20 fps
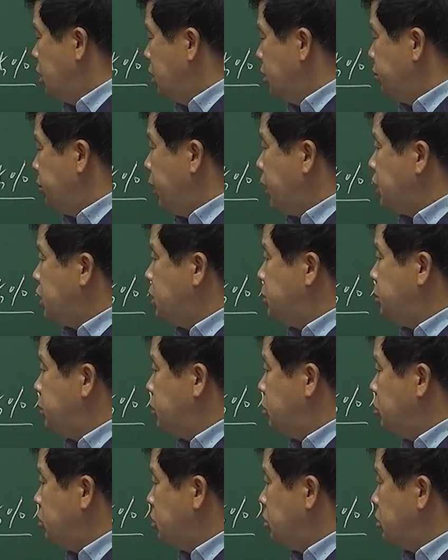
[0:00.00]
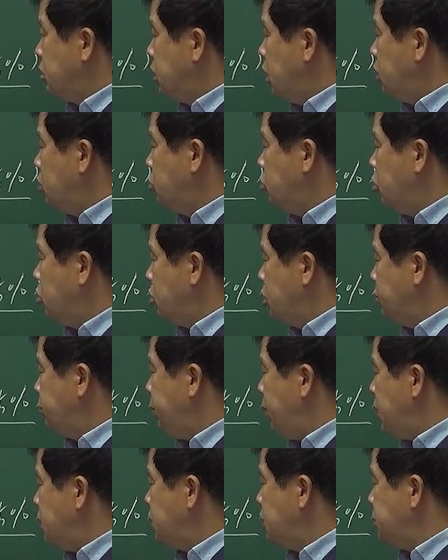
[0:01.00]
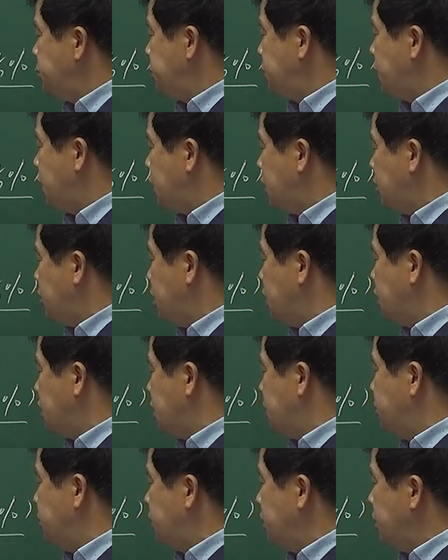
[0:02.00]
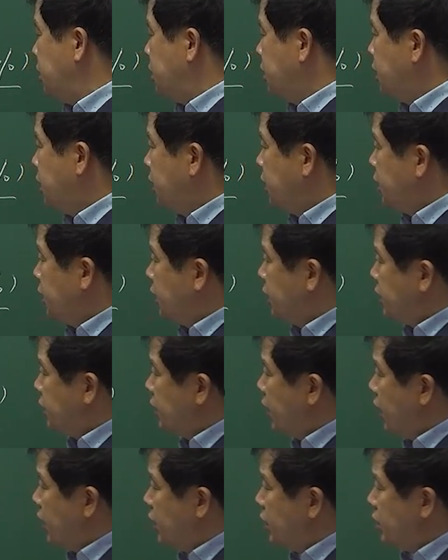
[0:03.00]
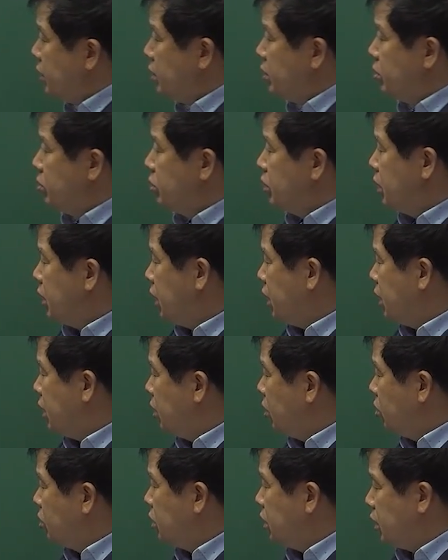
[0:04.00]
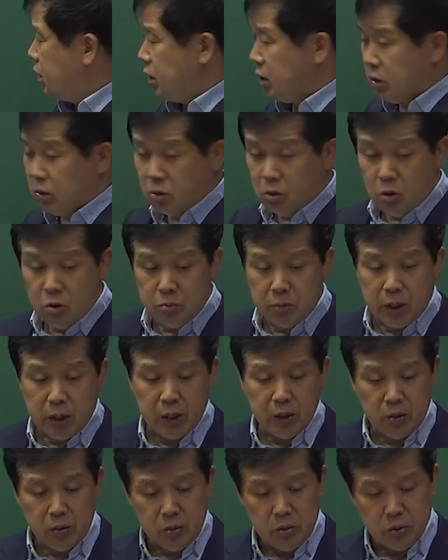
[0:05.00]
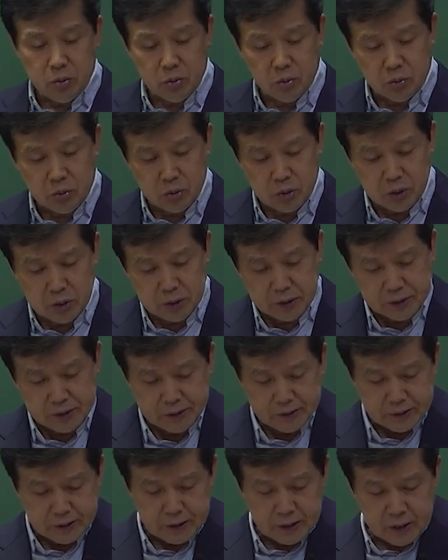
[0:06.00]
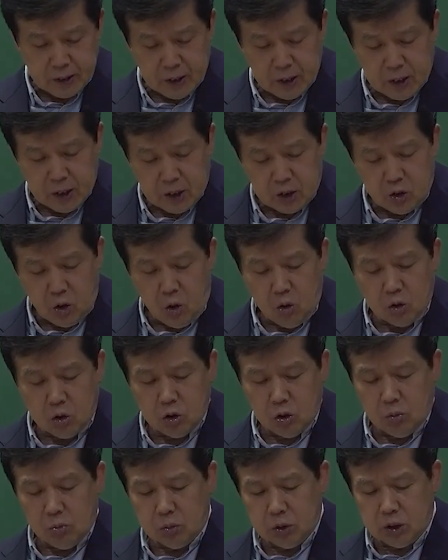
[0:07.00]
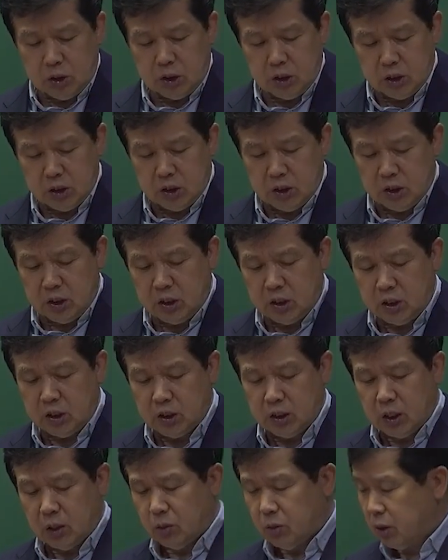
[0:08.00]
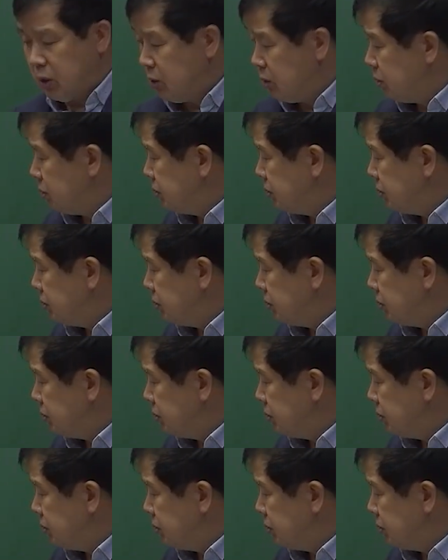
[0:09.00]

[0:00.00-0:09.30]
110이고 네트워크가 80이다라고 하게 되면 얘는 우리가 어떻게 돼요? 얼마예요? 이거는 0.727이 나오네요.